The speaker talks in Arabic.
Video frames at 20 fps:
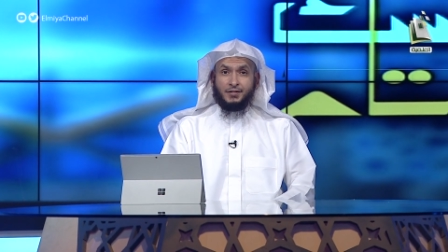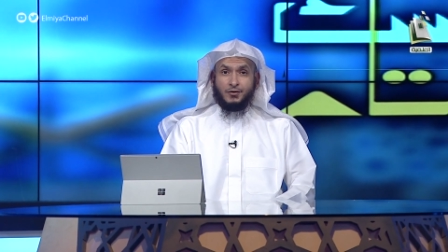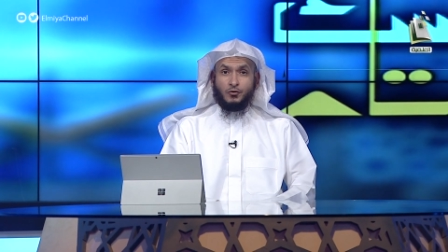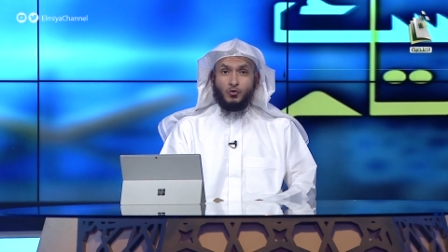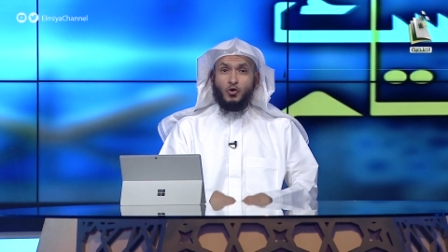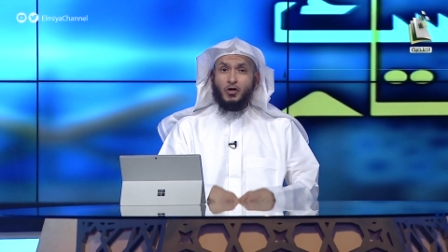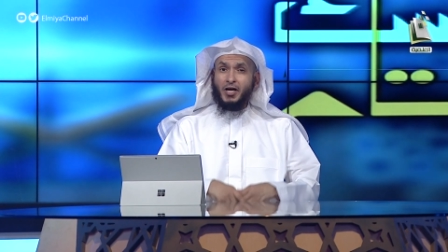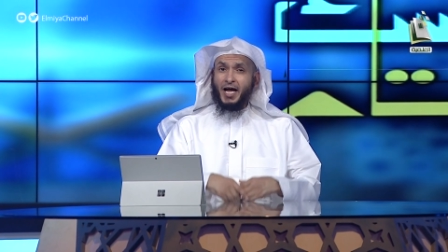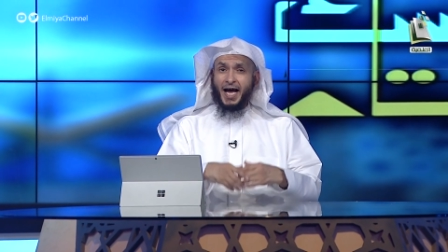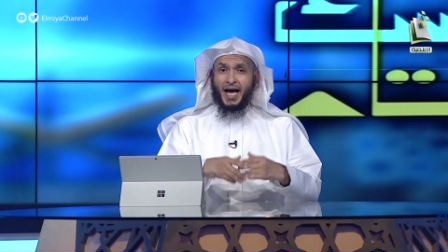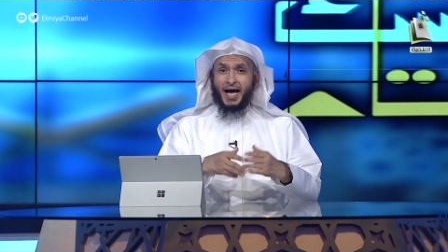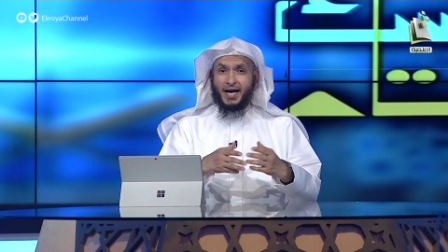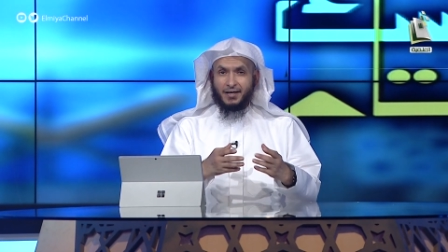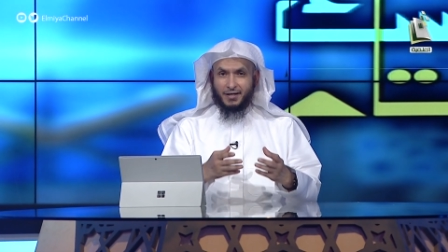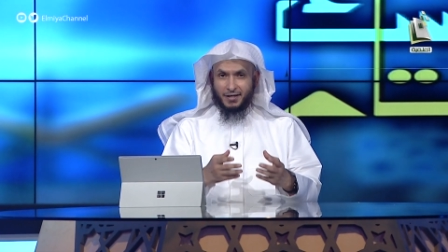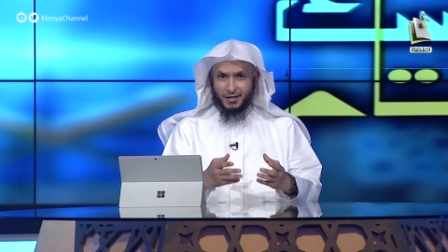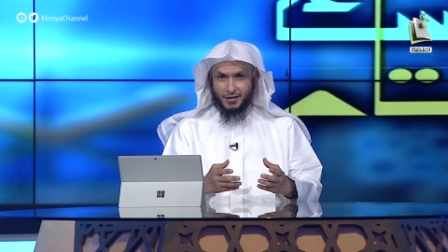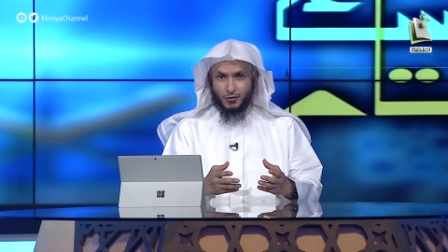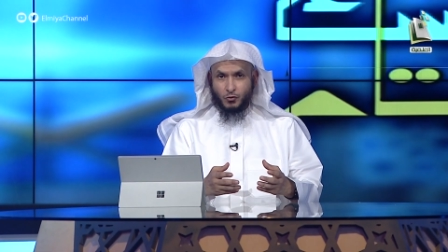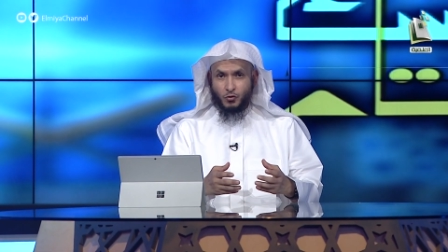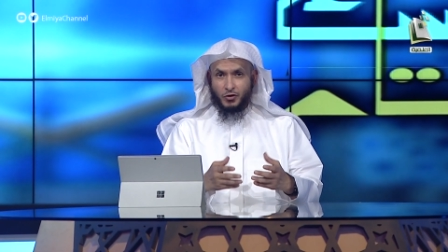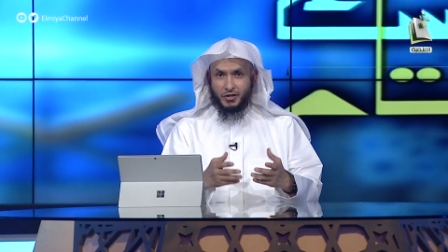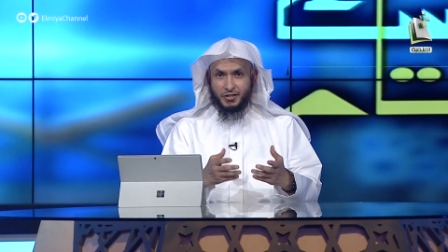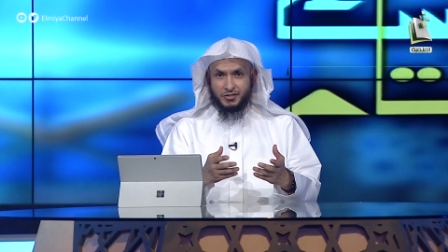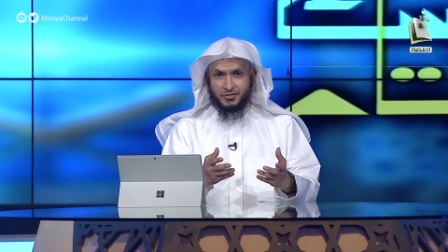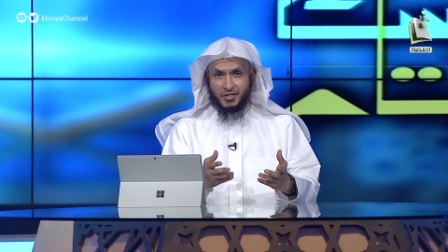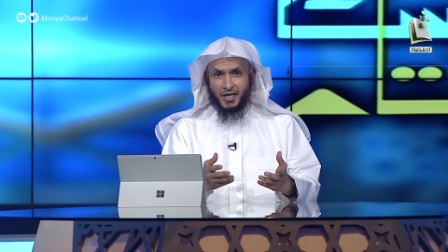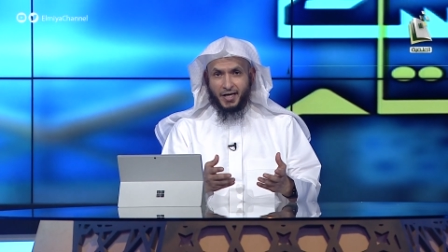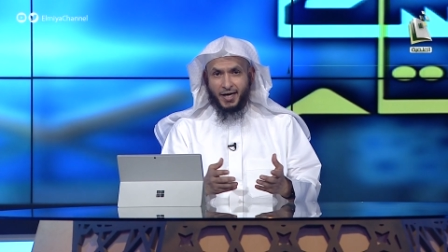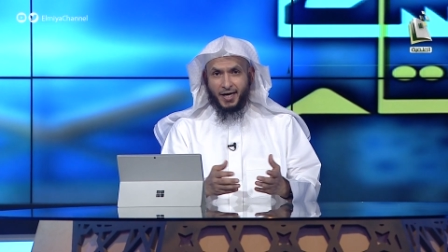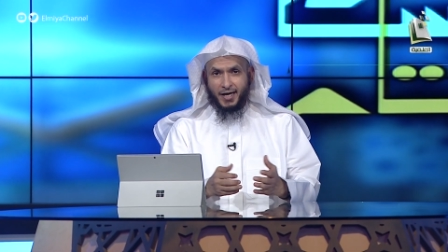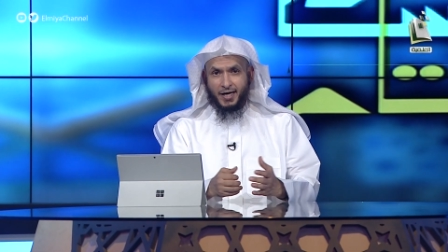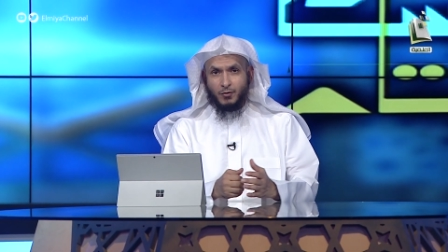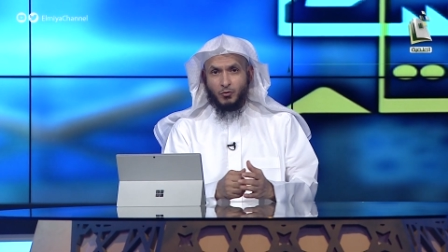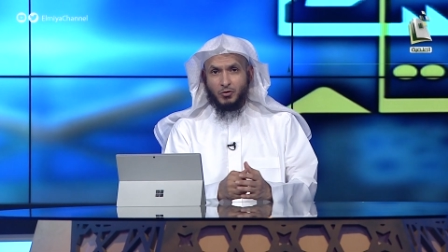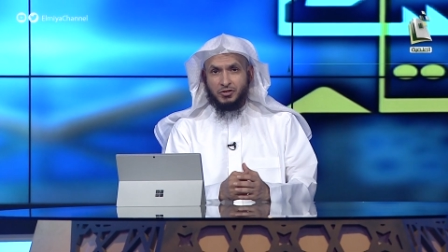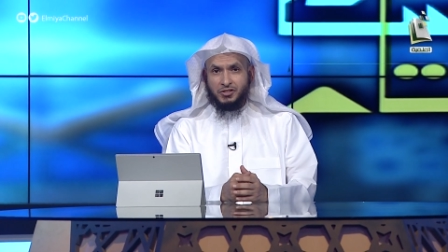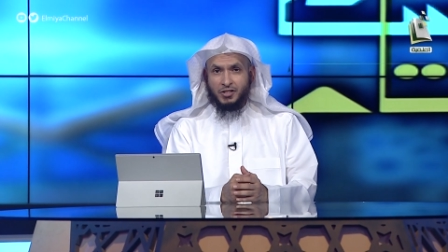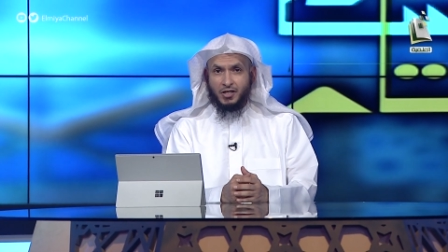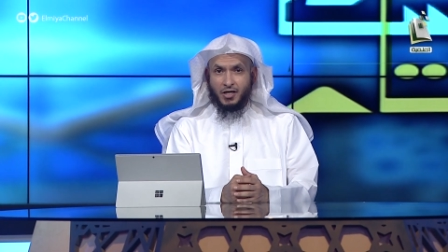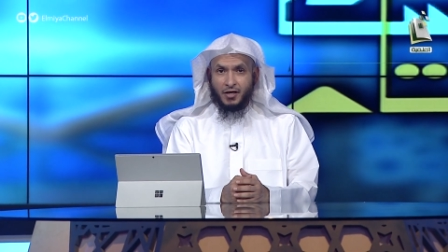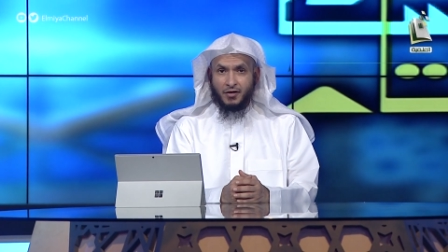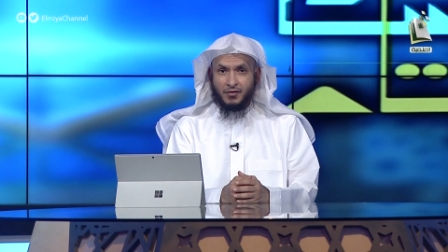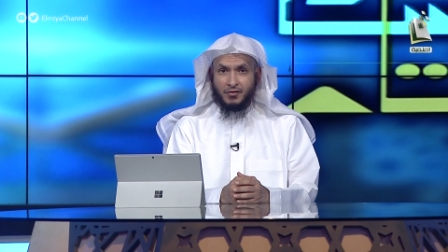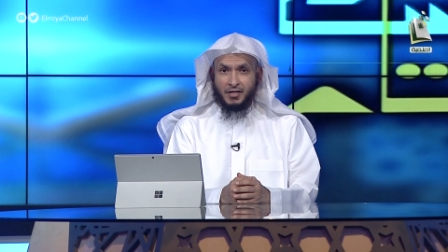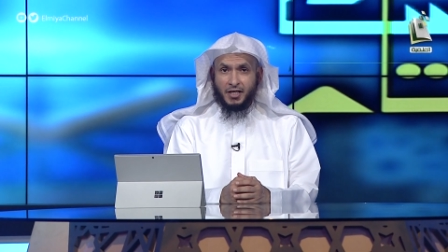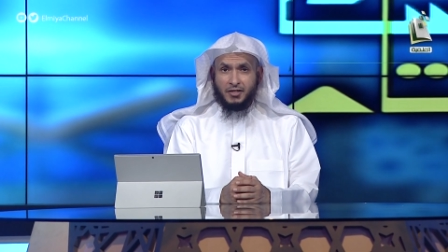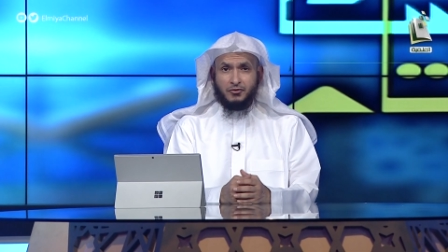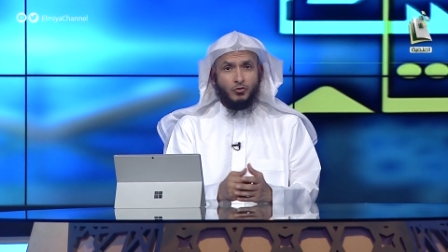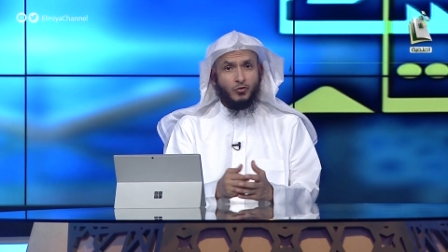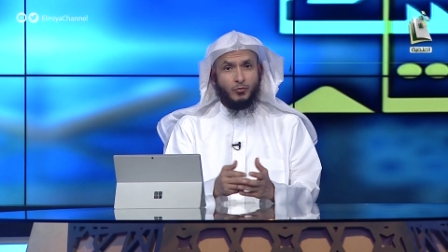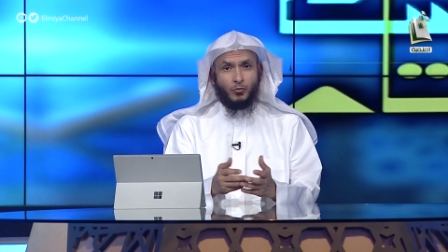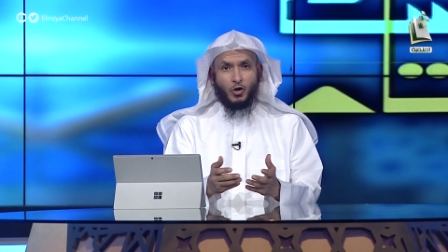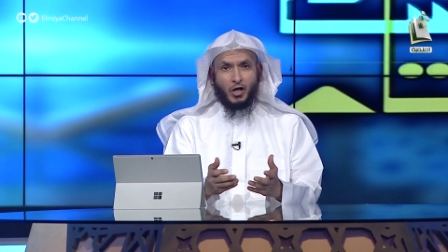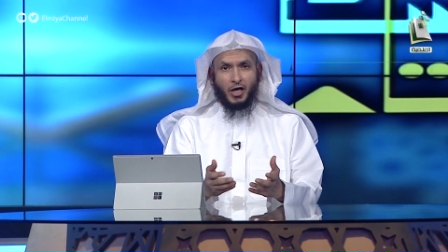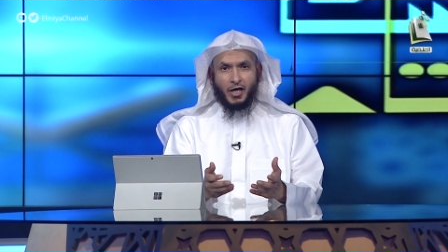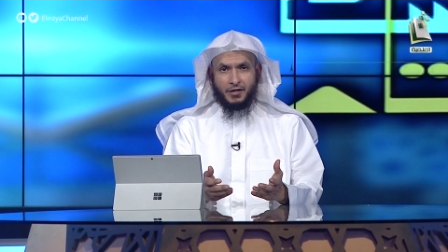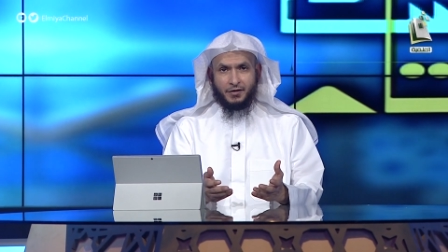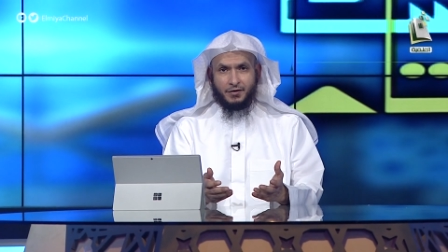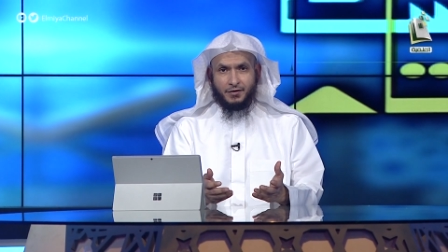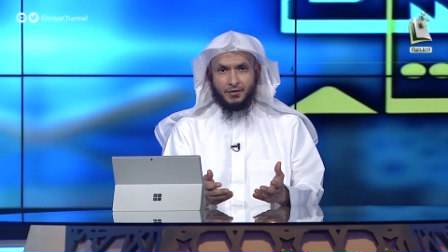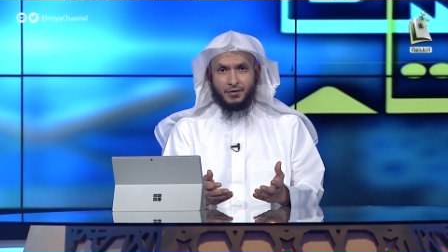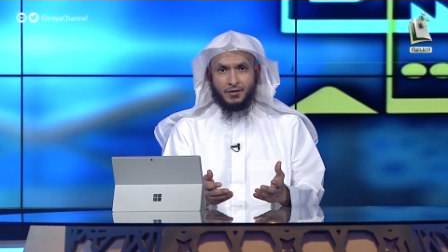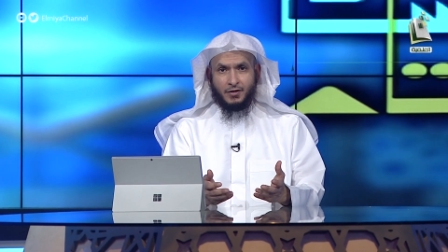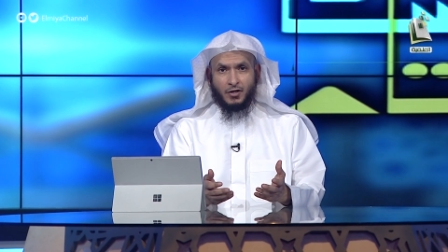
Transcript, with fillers: كل عاقل كل إنسان على وجه الأرض يطلب الخير